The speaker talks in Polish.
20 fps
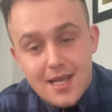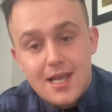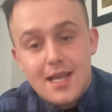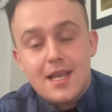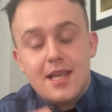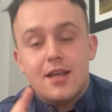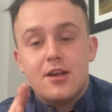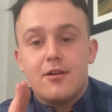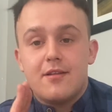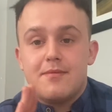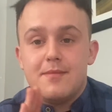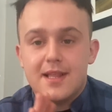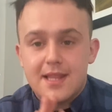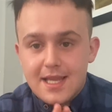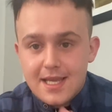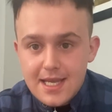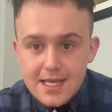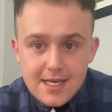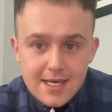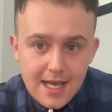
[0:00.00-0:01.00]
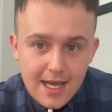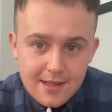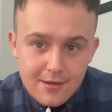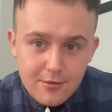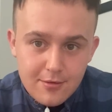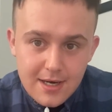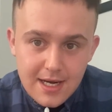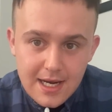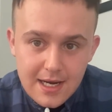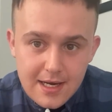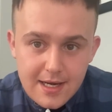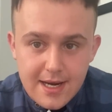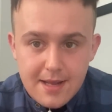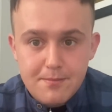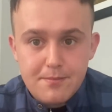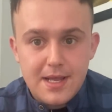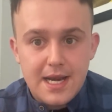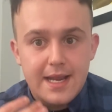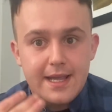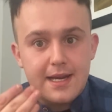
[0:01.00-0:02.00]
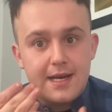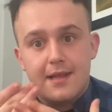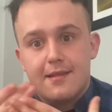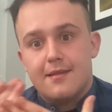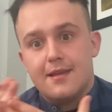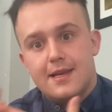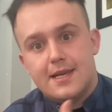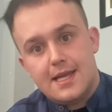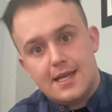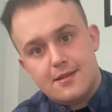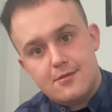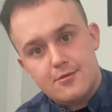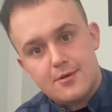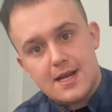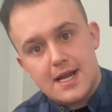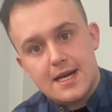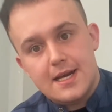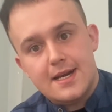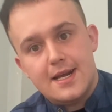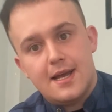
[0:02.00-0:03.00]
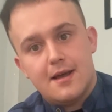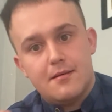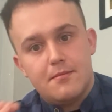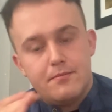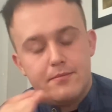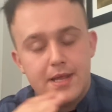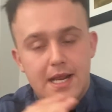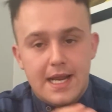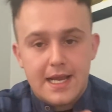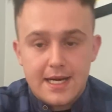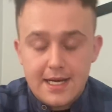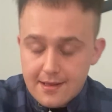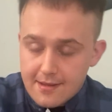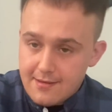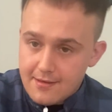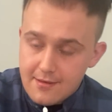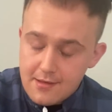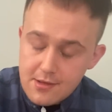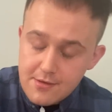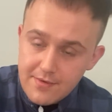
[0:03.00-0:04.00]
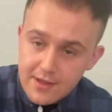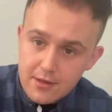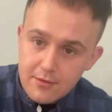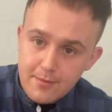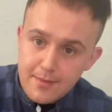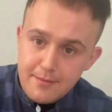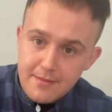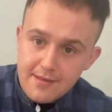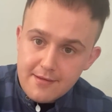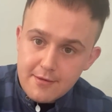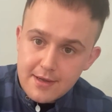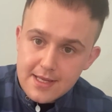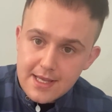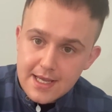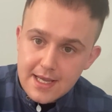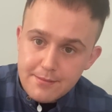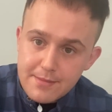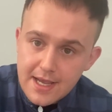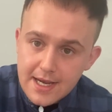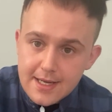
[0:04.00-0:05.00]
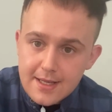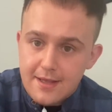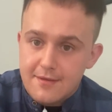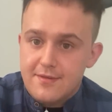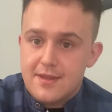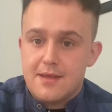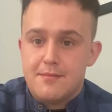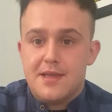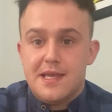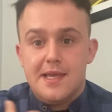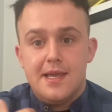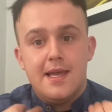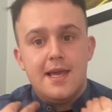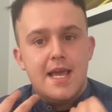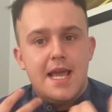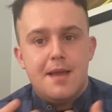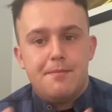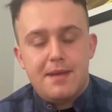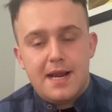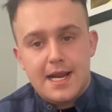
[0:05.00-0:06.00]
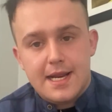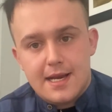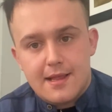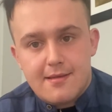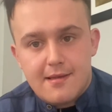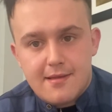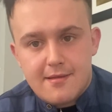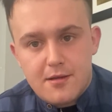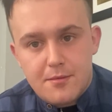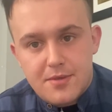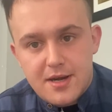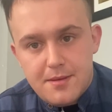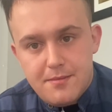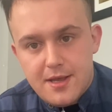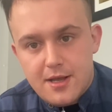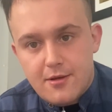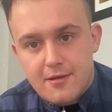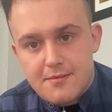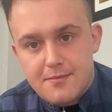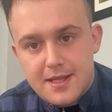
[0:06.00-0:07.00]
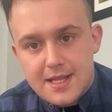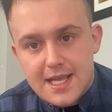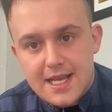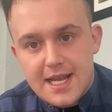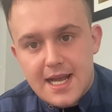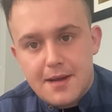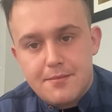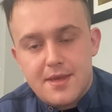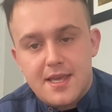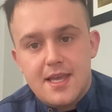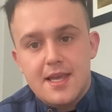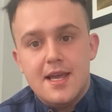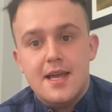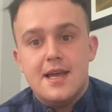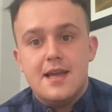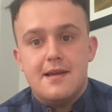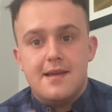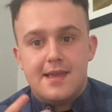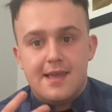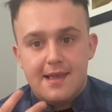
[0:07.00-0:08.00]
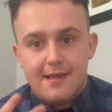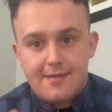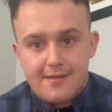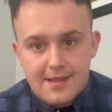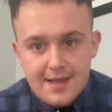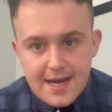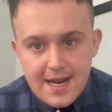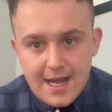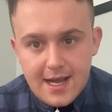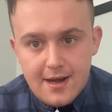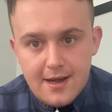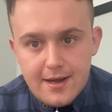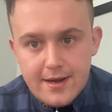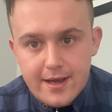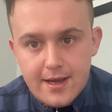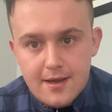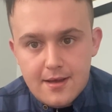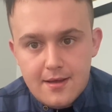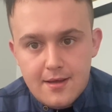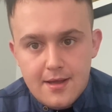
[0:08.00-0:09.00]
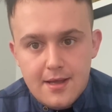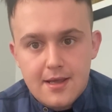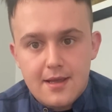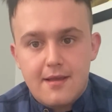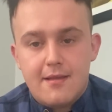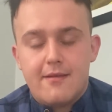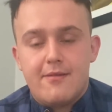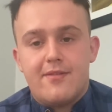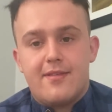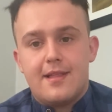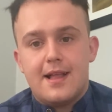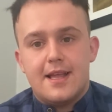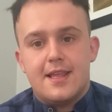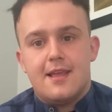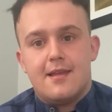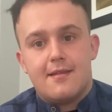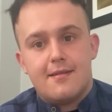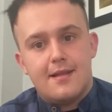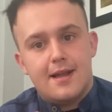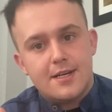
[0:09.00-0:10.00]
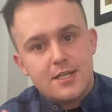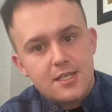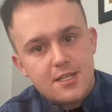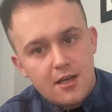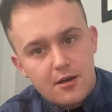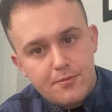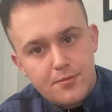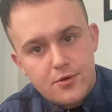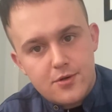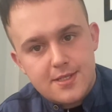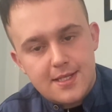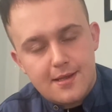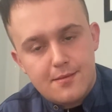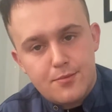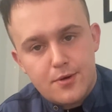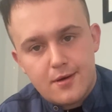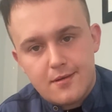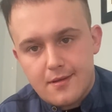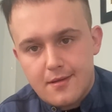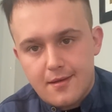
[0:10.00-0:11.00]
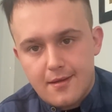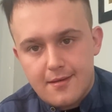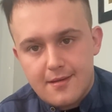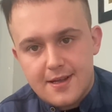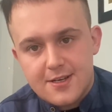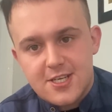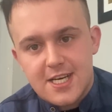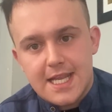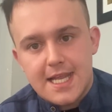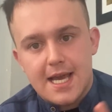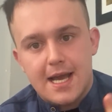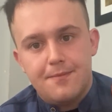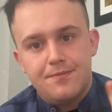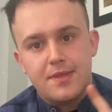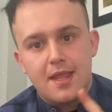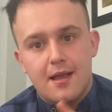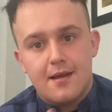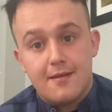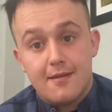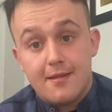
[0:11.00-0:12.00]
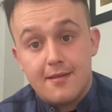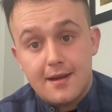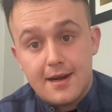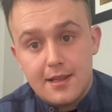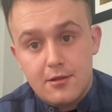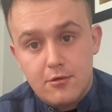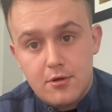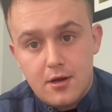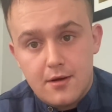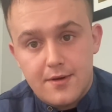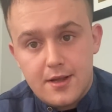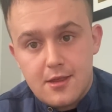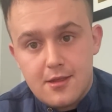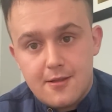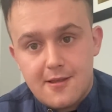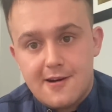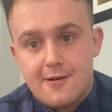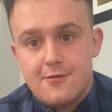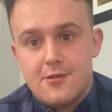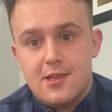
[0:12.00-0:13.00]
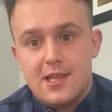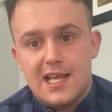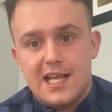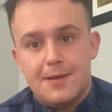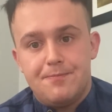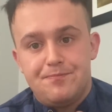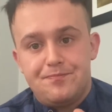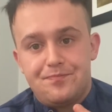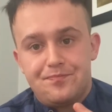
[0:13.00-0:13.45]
I kosmetyki naturalne, pielęgnacja naturalna, pielęgnacja z świadomymi składnikami aktywnymi, pielęgnacja z dobrymi kosmetykami jest realna. Jest w stanie znacznie opóźnić procesy starzenia, zredukować trądzik,